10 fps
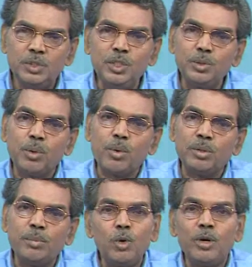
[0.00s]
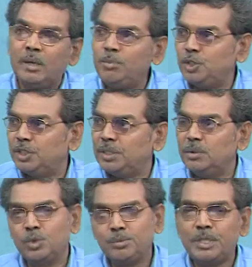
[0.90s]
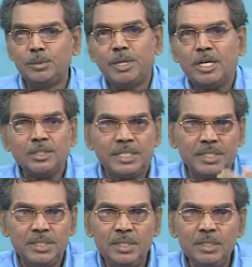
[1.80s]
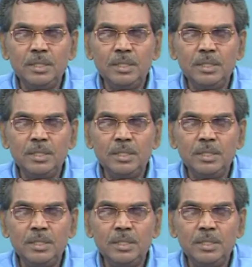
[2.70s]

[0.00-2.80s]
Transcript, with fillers: దీంతో కొంత మెరుగు కనిపించింది ఉత్పత్తి పెరగడం జరిగింది